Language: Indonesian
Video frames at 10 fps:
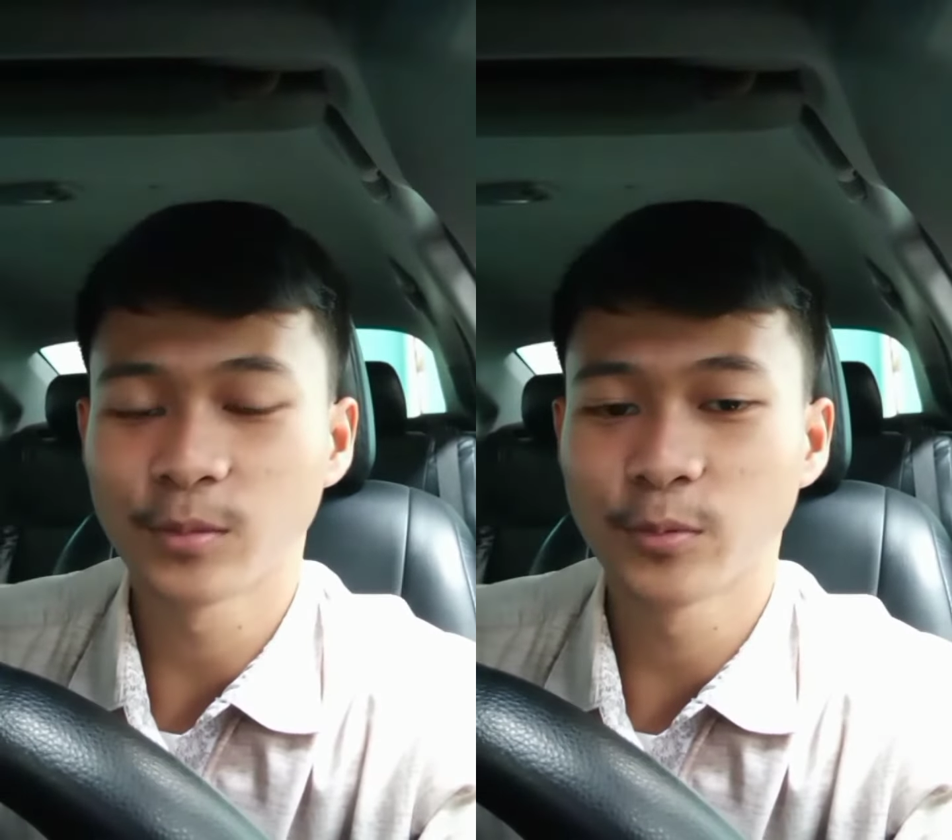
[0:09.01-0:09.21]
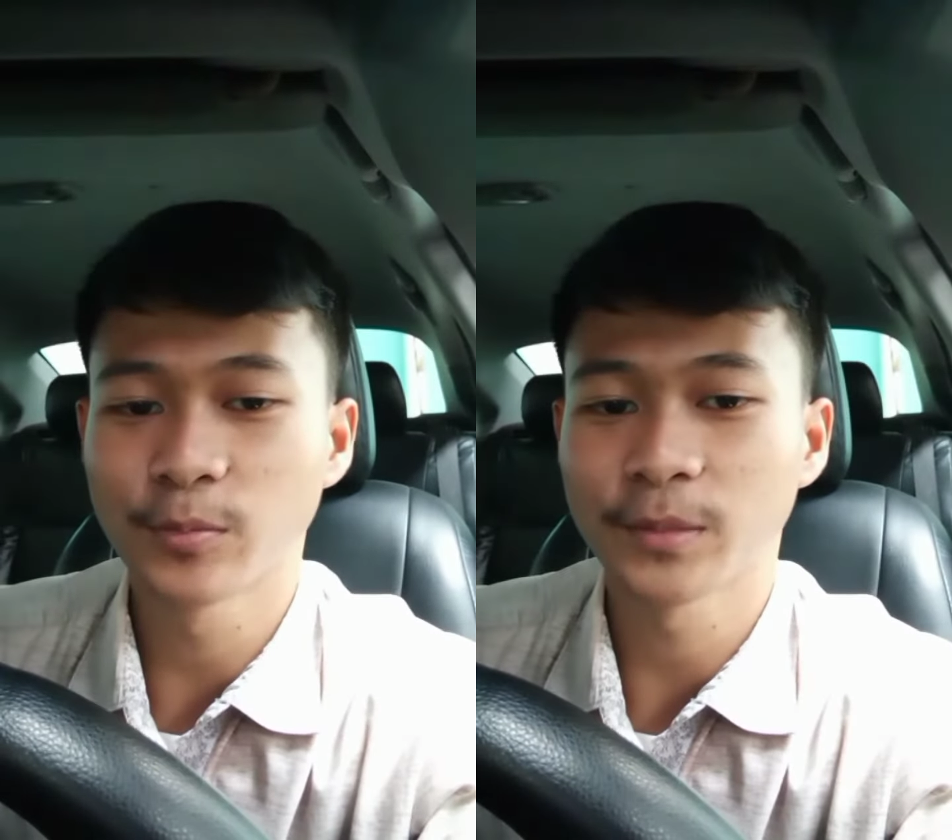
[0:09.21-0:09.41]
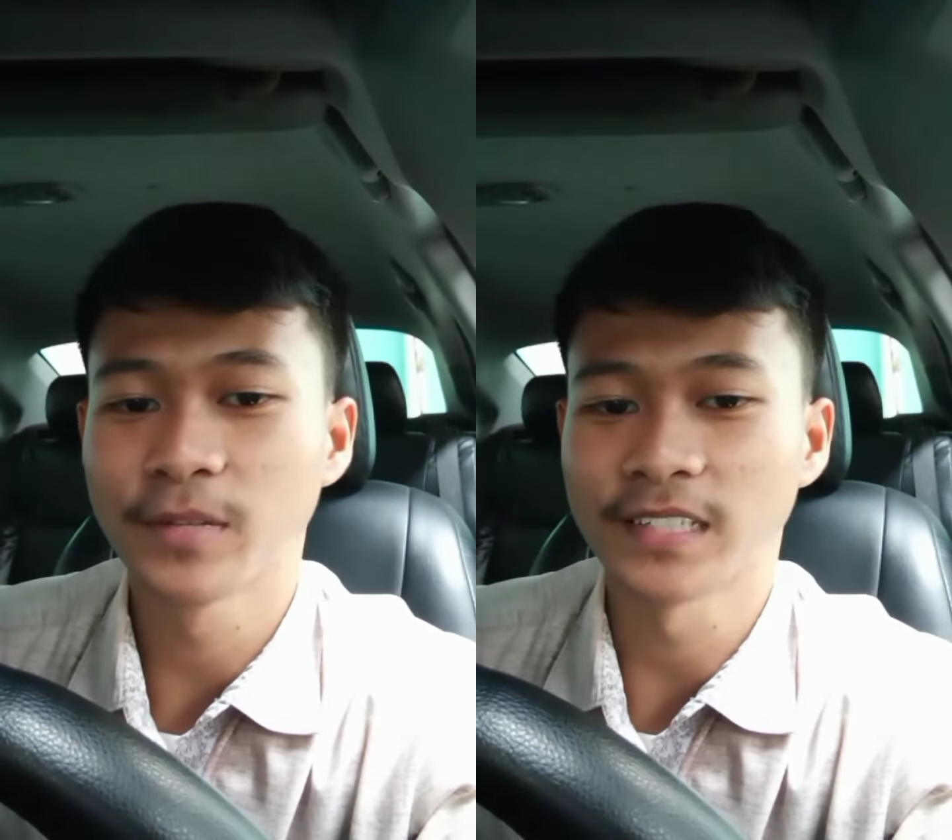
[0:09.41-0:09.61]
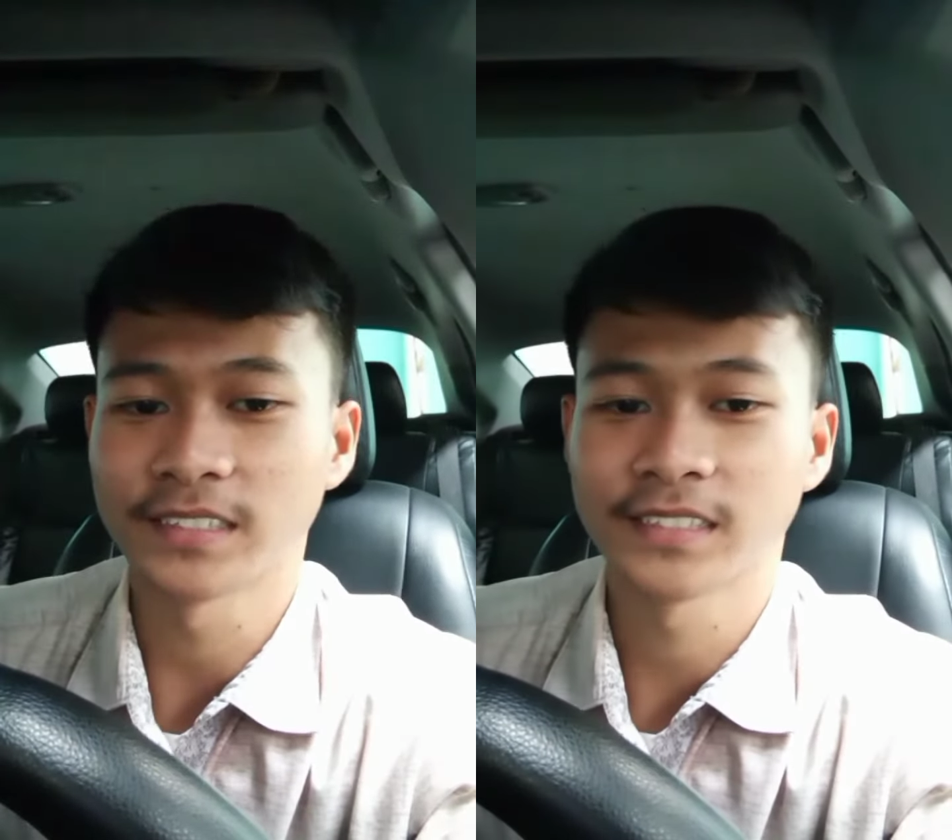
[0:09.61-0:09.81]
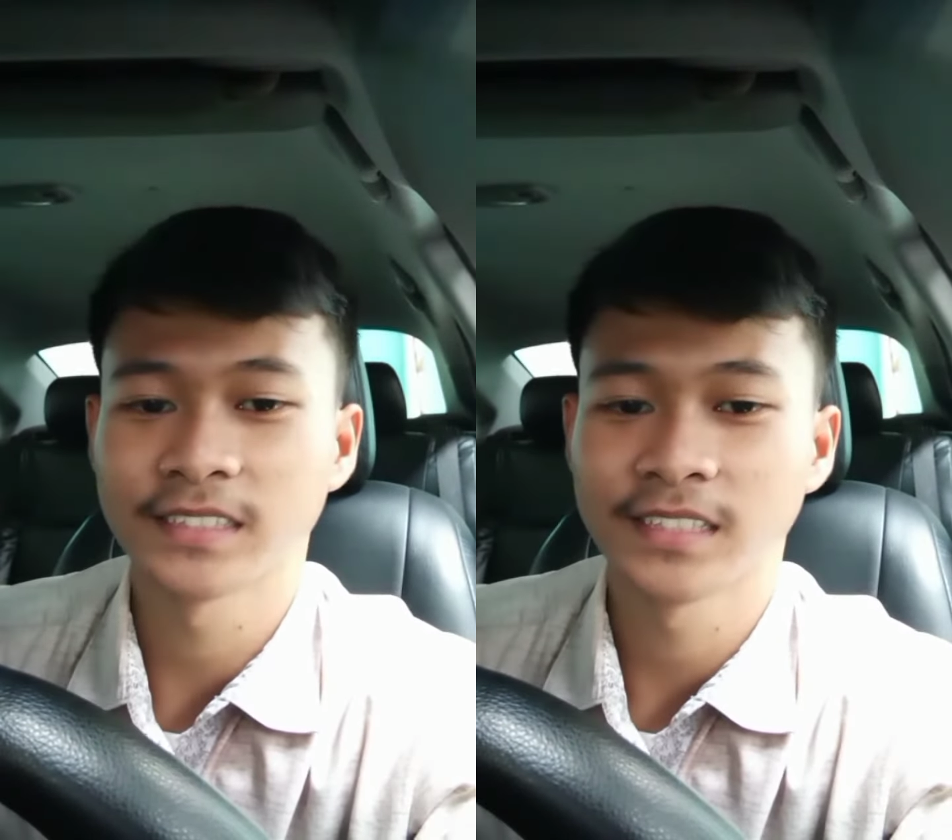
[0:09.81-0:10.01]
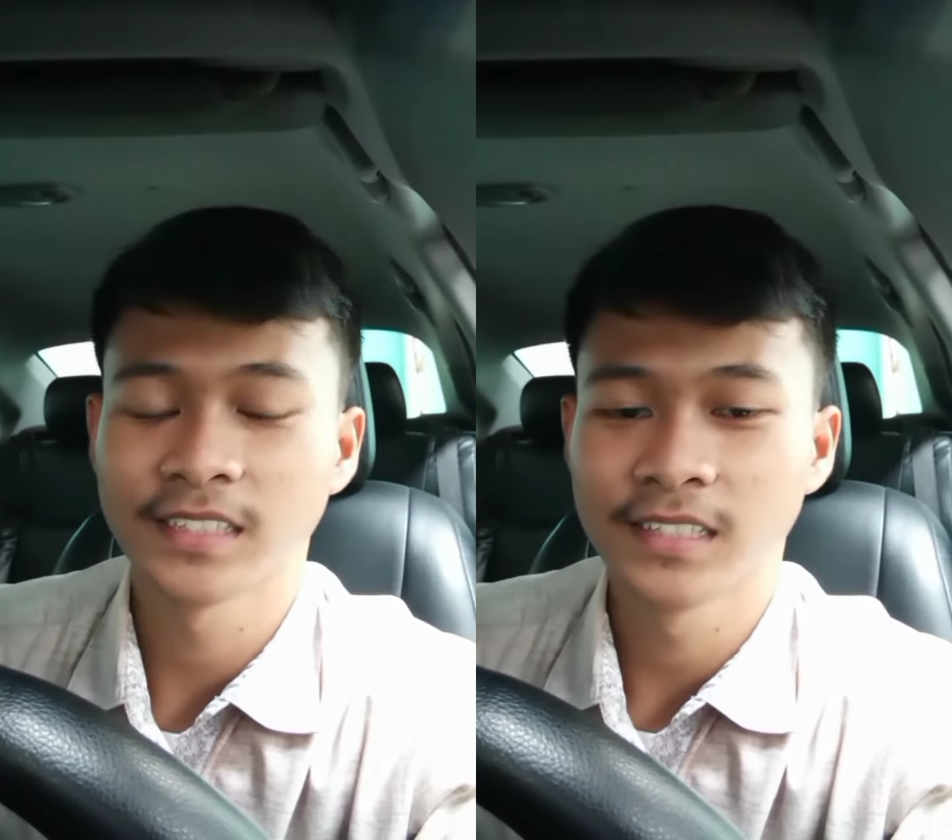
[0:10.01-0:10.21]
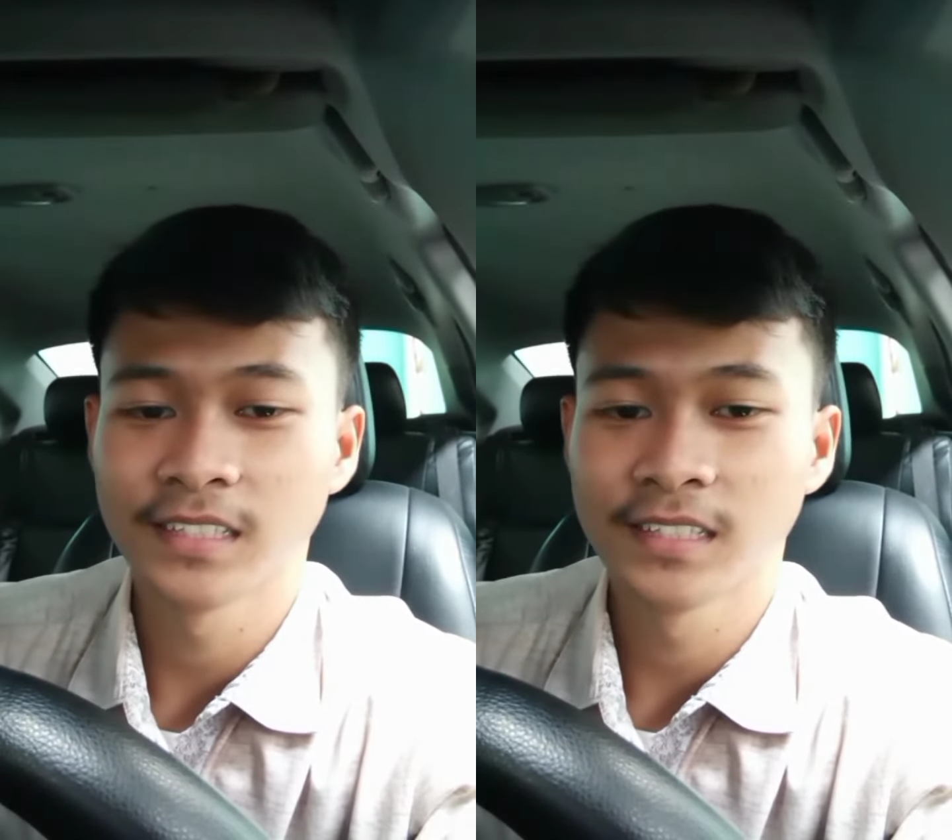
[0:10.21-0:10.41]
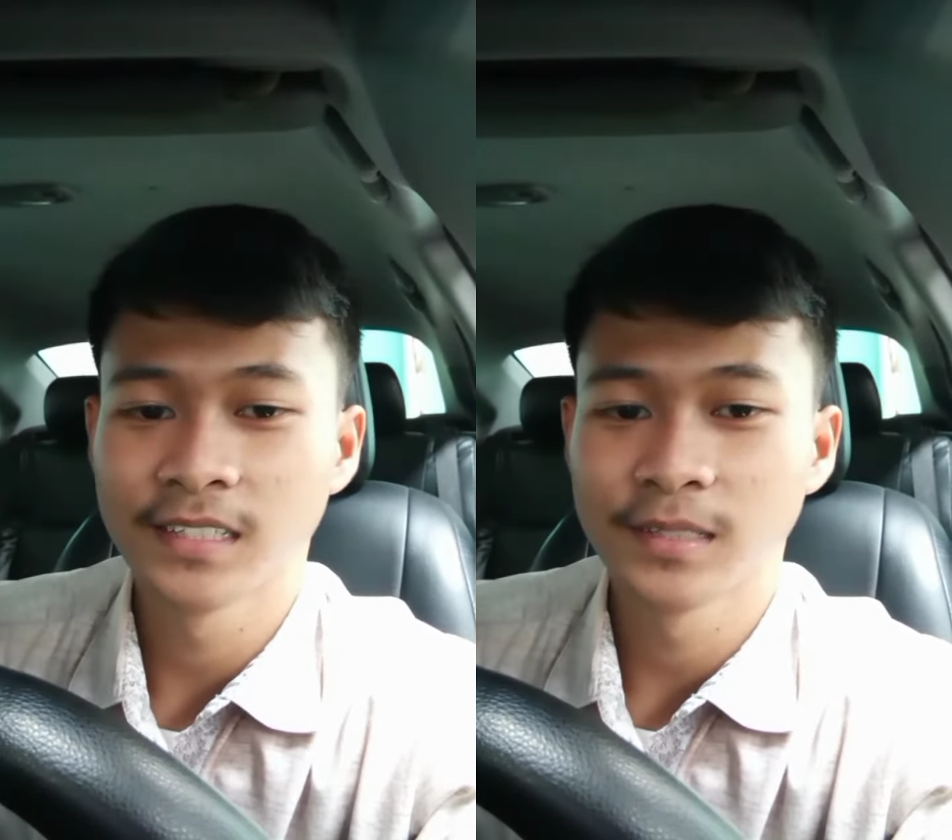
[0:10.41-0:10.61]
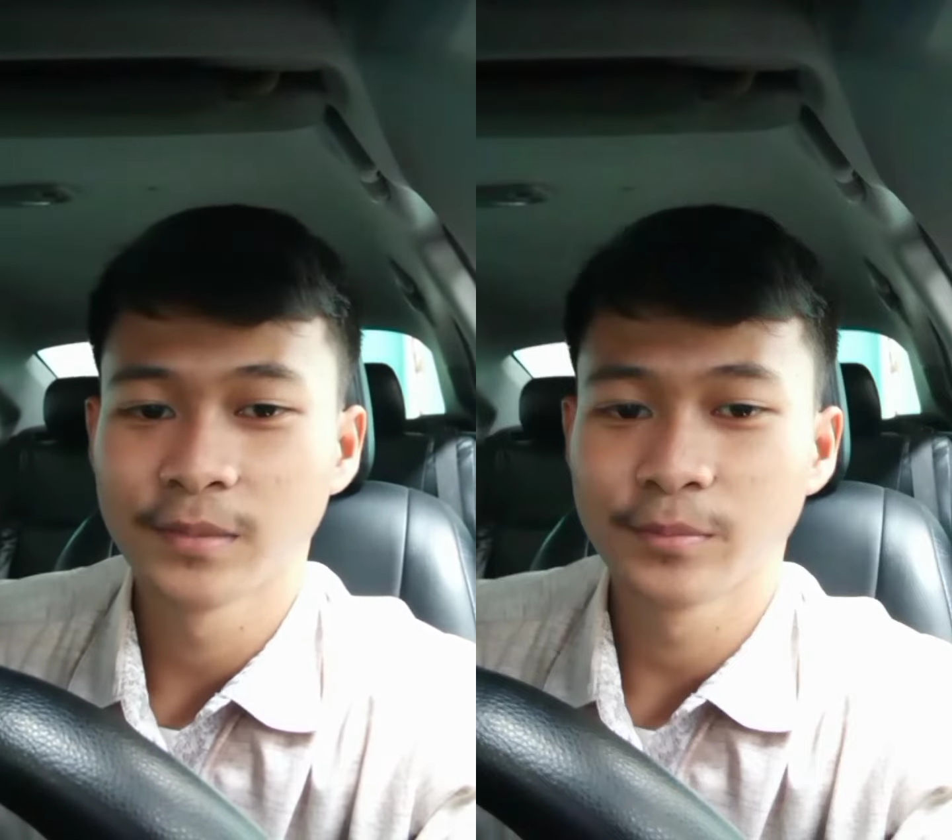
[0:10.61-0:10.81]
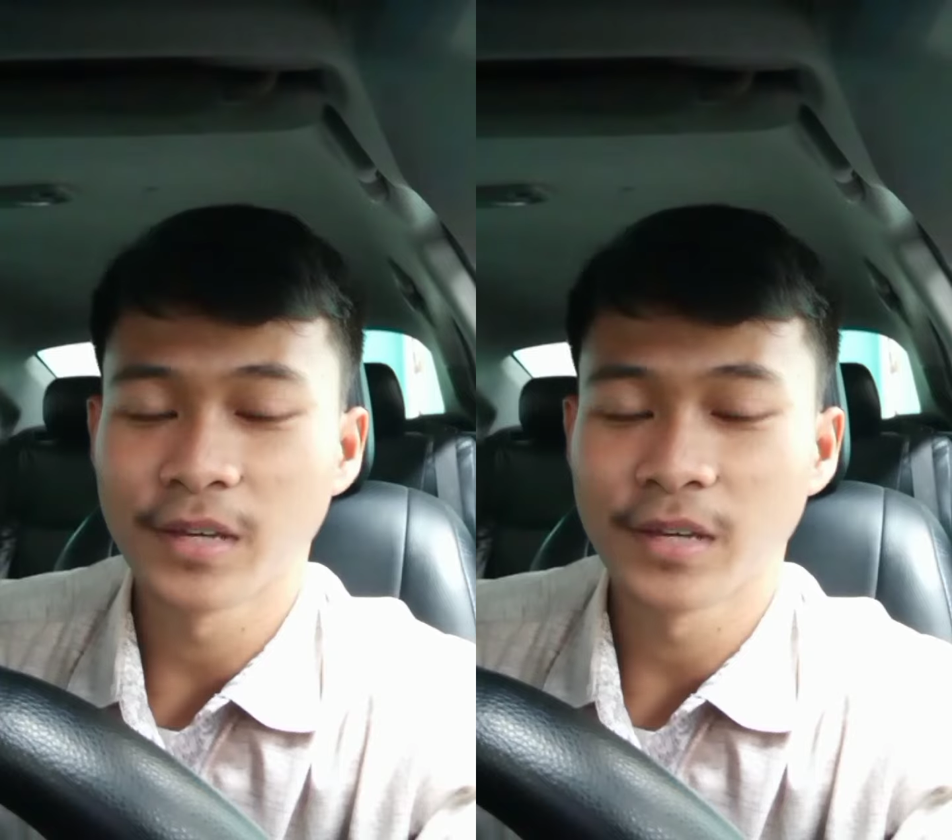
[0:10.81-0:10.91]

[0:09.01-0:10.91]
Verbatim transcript: 2014.